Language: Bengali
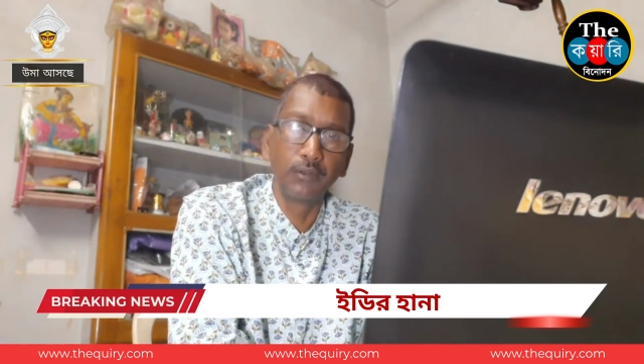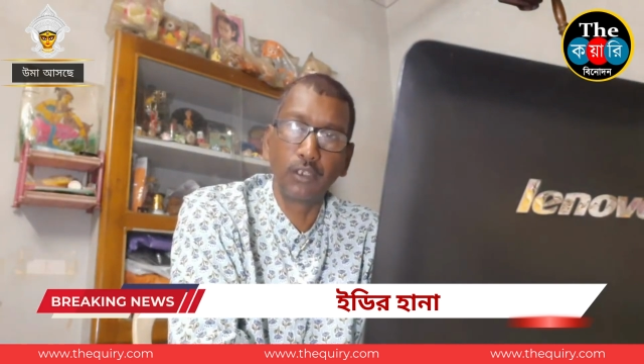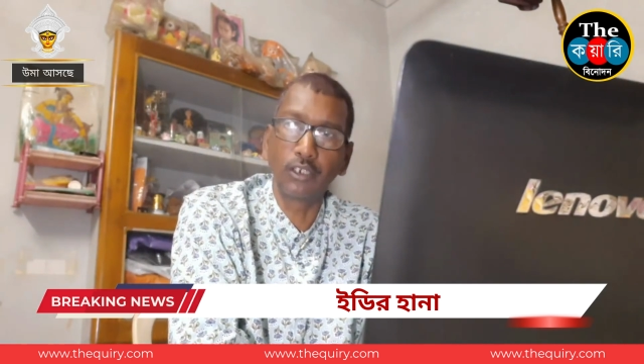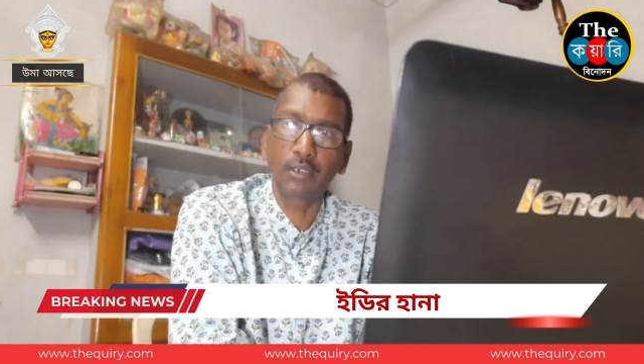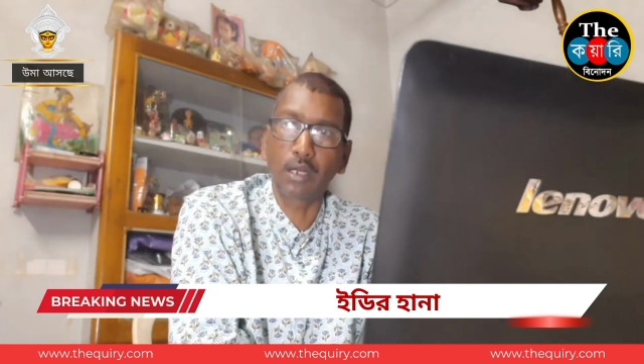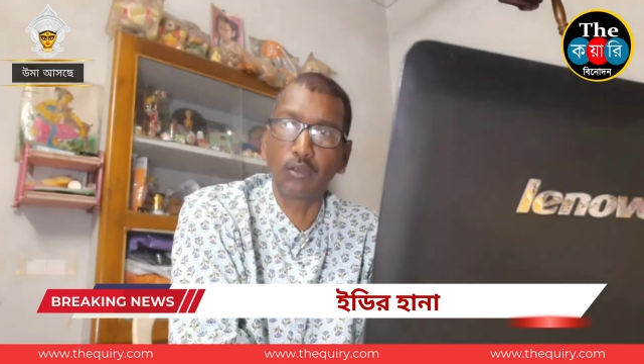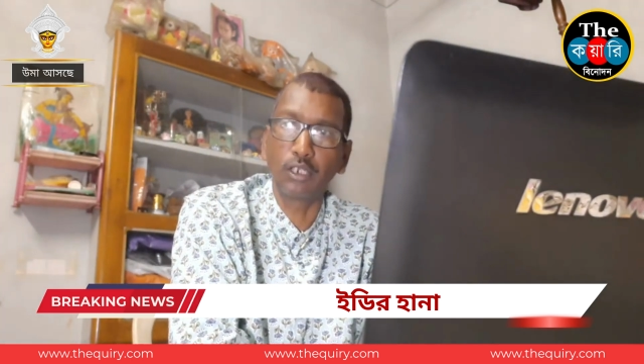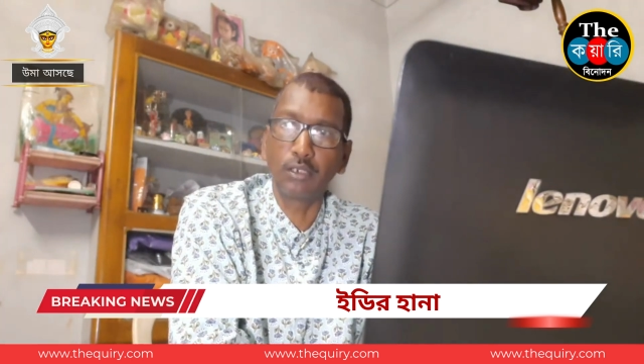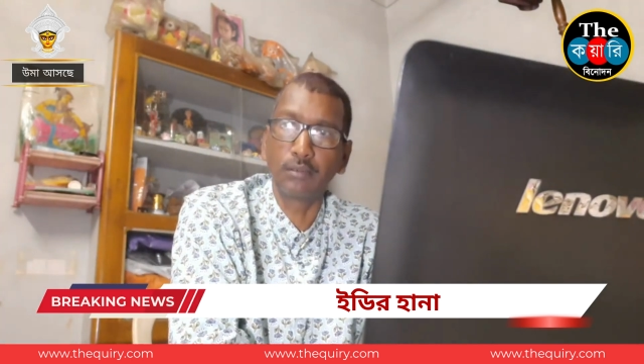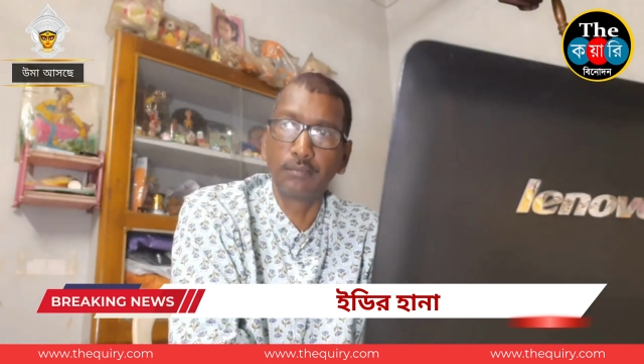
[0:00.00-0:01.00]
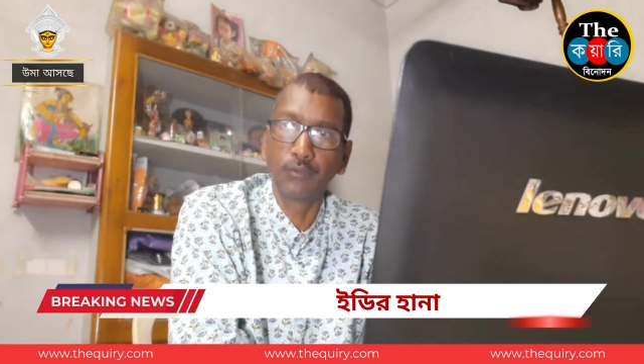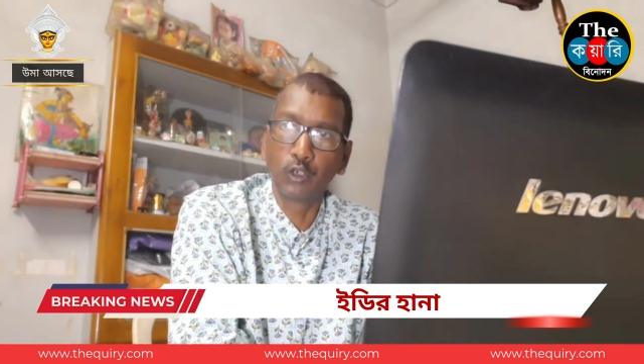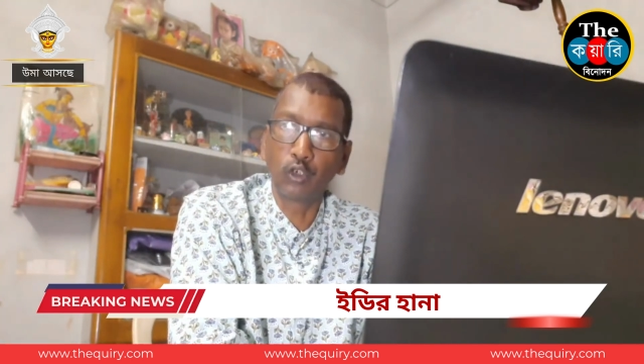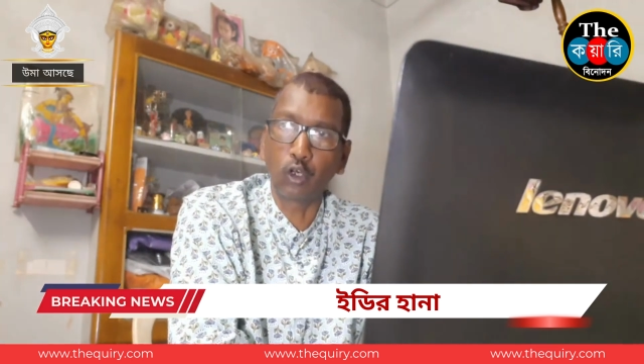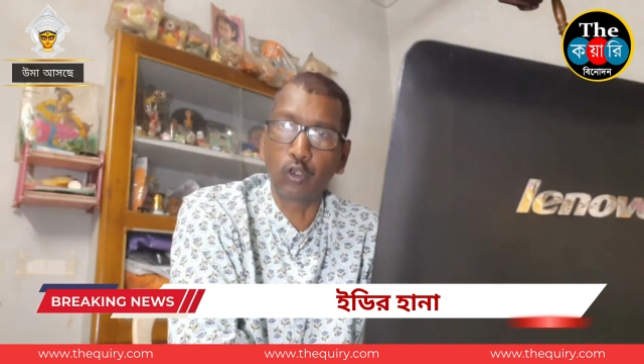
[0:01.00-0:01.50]
তিস্তা নদীর
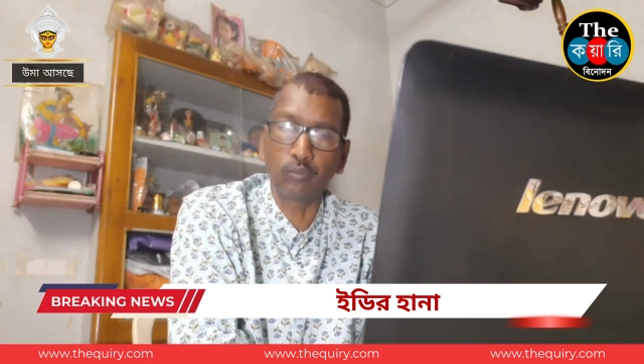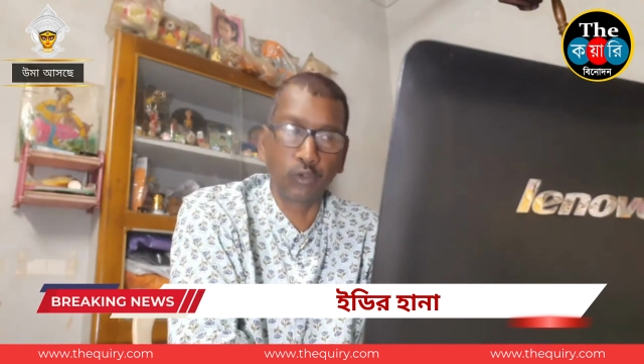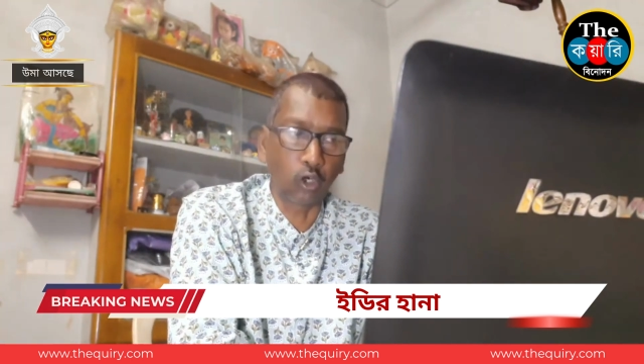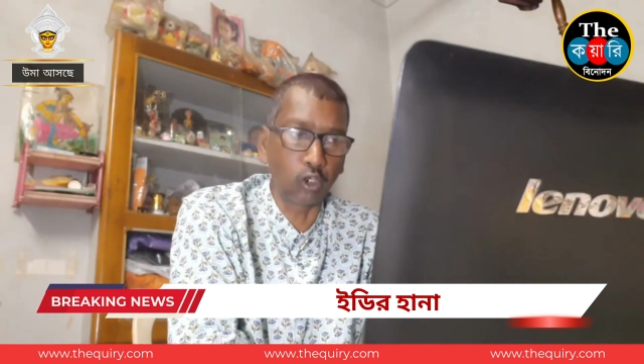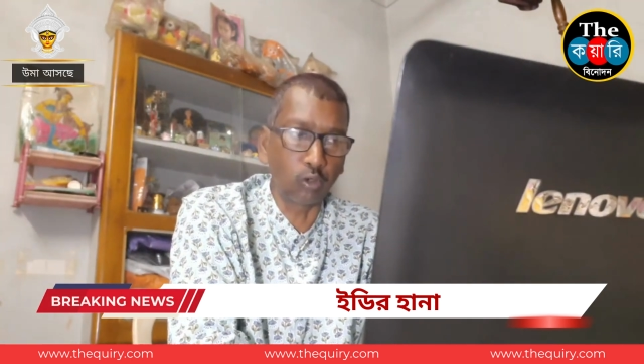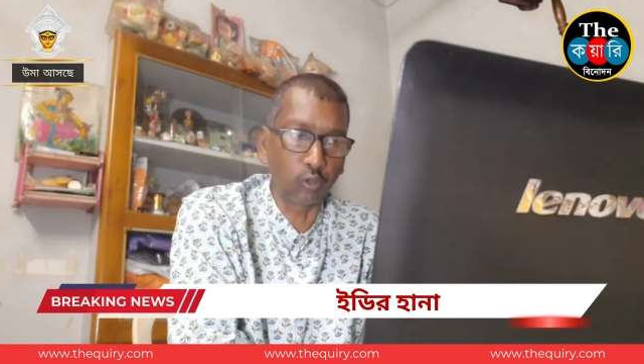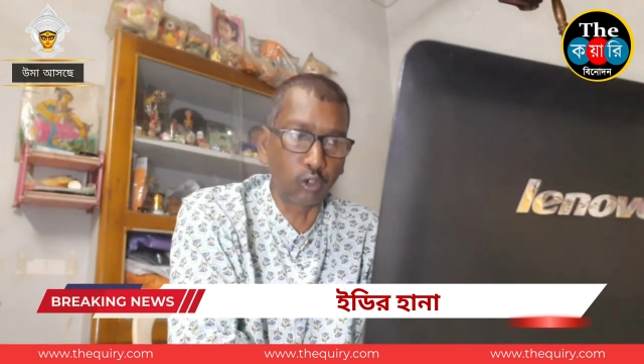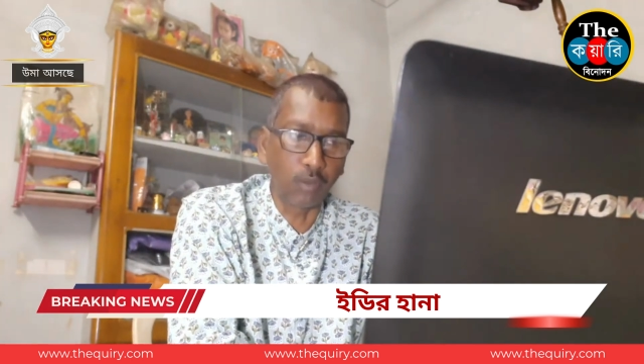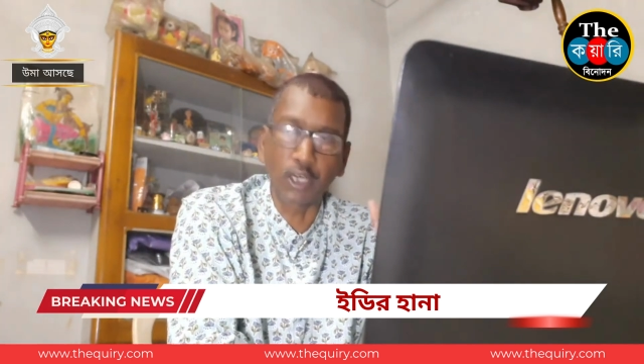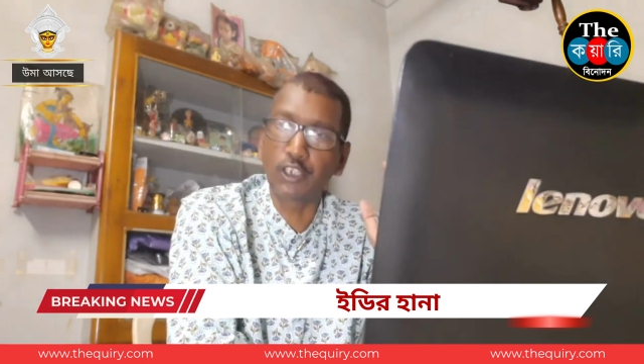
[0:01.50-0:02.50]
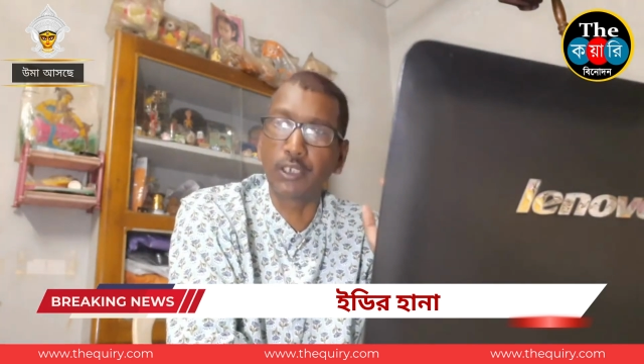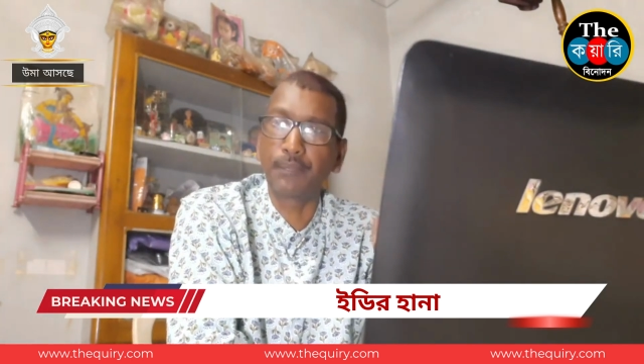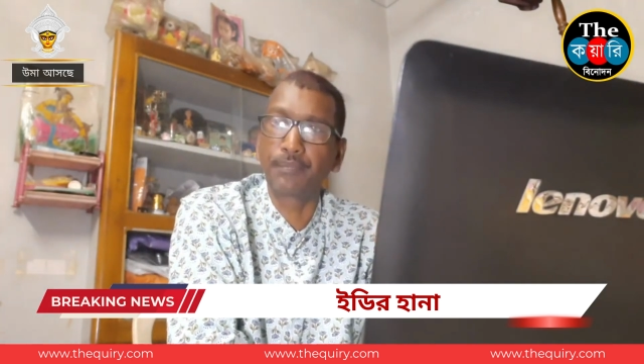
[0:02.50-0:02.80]
জল জল ক্রমশ বাড়ছে